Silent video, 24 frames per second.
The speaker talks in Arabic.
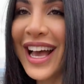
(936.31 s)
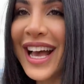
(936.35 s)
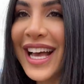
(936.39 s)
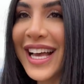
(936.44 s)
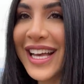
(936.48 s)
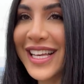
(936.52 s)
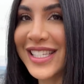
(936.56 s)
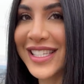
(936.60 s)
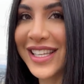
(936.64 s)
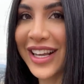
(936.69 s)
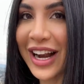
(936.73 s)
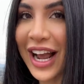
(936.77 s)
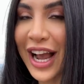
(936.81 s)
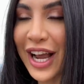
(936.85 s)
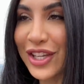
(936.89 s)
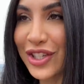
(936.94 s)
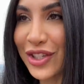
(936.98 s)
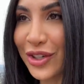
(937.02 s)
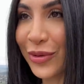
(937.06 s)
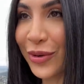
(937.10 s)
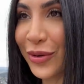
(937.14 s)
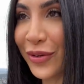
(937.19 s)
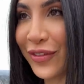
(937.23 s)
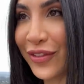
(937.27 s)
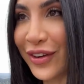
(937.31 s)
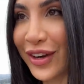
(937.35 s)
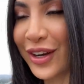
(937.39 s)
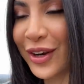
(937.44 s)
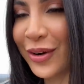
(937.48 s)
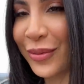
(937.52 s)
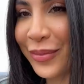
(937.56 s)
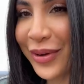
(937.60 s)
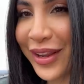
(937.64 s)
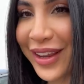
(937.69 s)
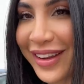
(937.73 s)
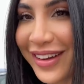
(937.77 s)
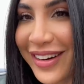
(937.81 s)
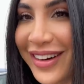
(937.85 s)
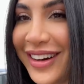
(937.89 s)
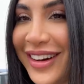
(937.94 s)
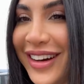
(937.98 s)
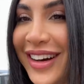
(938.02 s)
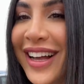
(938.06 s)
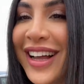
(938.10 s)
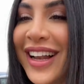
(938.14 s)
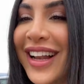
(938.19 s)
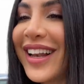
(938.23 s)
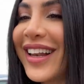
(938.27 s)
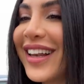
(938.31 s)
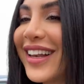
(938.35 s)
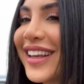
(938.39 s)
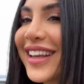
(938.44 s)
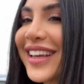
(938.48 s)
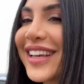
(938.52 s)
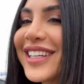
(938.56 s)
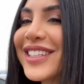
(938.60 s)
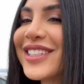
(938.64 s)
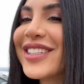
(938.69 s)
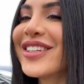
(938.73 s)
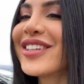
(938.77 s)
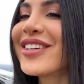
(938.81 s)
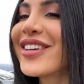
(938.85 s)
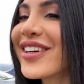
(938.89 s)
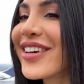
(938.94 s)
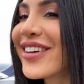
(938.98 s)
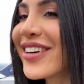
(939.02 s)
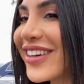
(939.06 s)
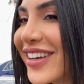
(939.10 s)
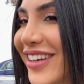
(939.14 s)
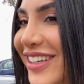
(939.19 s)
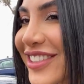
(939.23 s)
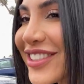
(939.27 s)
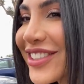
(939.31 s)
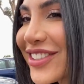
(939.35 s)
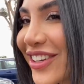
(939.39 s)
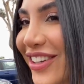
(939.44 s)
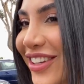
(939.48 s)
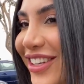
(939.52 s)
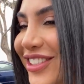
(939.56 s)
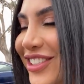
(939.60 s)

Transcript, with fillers: هسه راح اشوف لكم اياه لان كلش كلش